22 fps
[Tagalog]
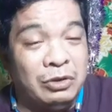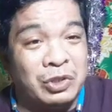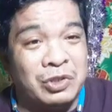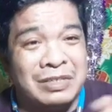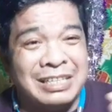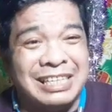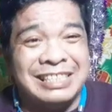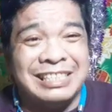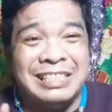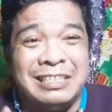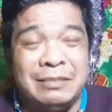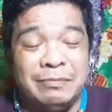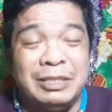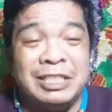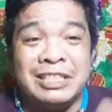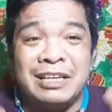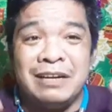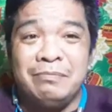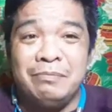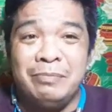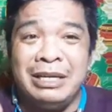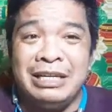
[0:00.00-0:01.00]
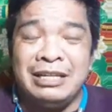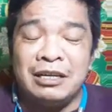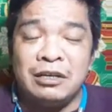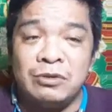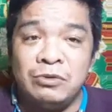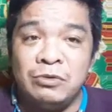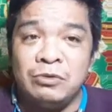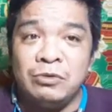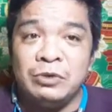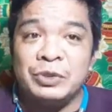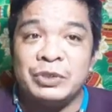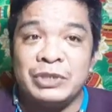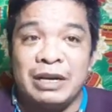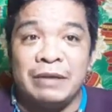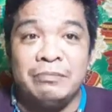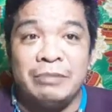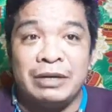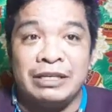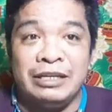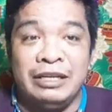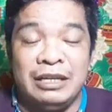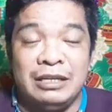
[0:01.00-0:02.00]
So does it means ang
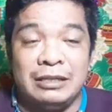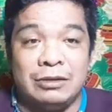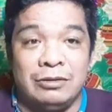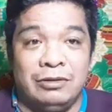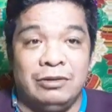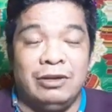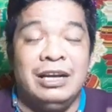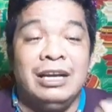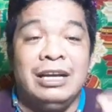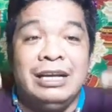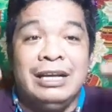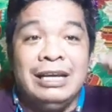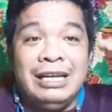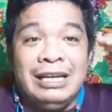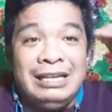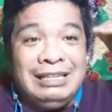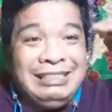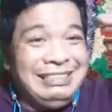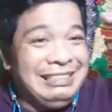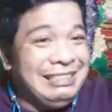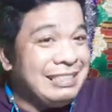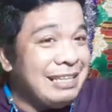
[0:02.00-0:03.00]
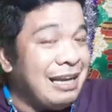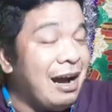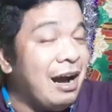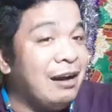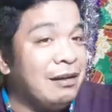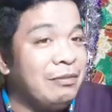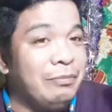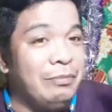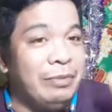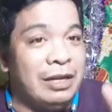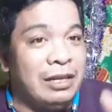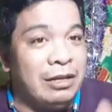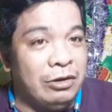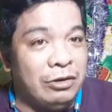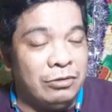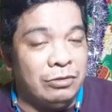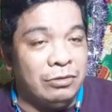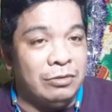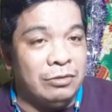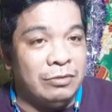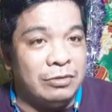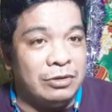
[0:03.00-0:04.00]
pinag-uusapan dito is ang
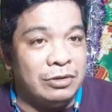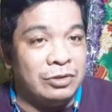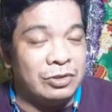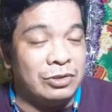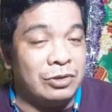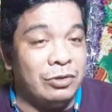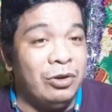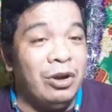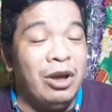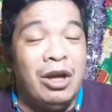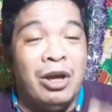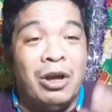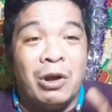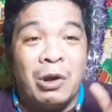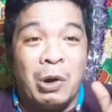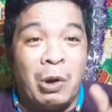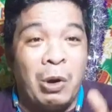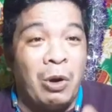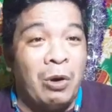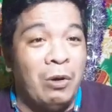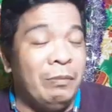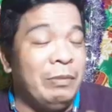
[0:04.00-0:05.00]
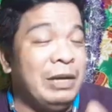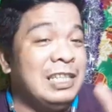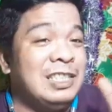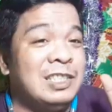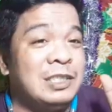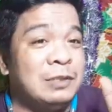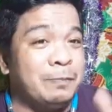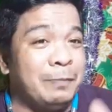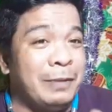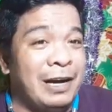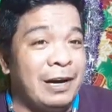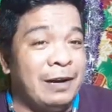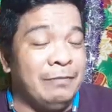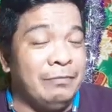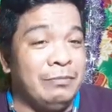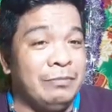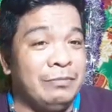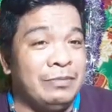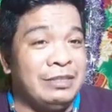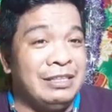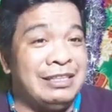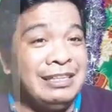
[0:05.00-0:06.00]
video. So, comment spam.
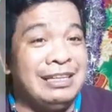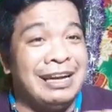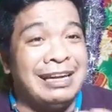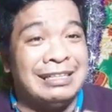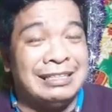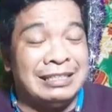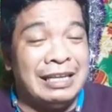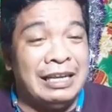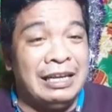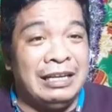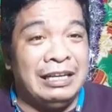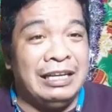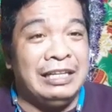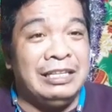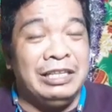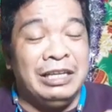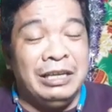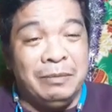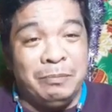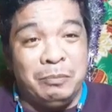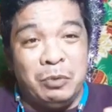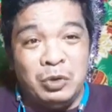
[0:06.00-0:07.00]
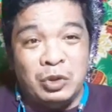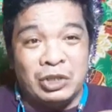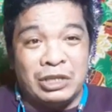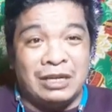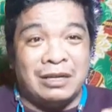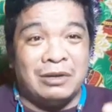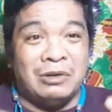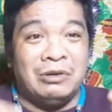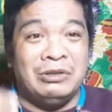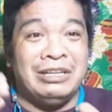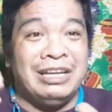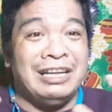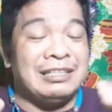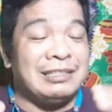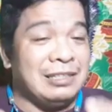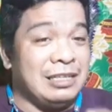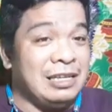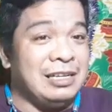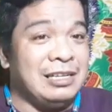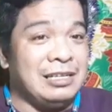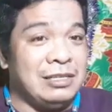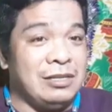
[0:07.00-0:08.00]
Nothing. Hindi po siya
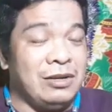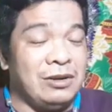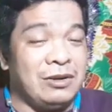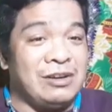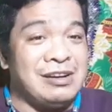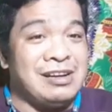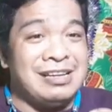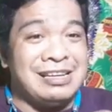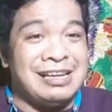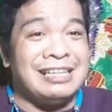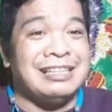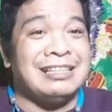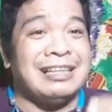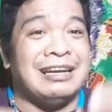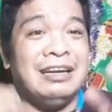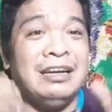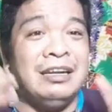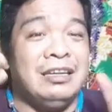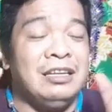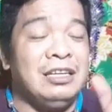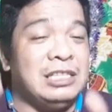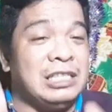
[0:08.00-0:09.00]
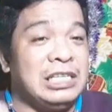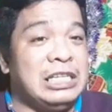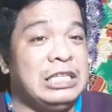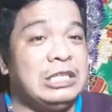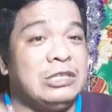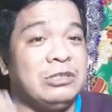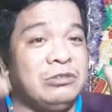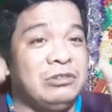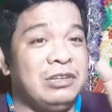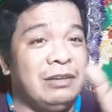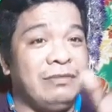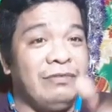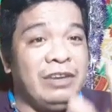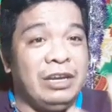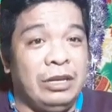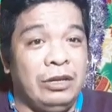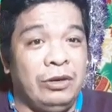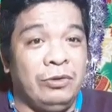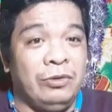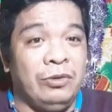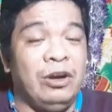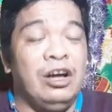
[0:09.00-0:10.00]
connected or not related to the
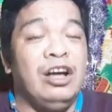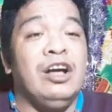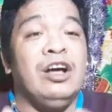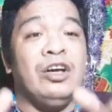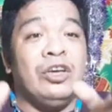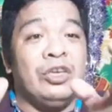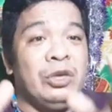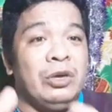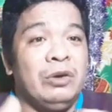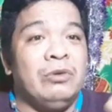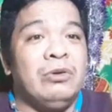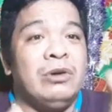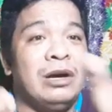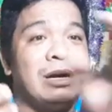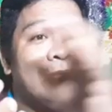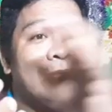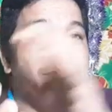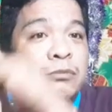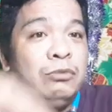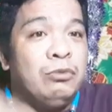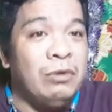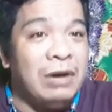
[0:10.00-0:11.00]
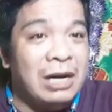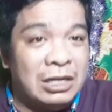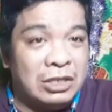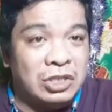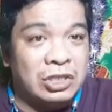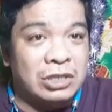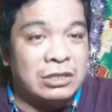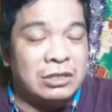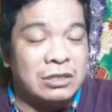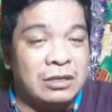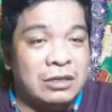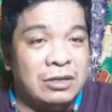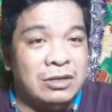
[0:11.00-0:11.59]
video you have watched.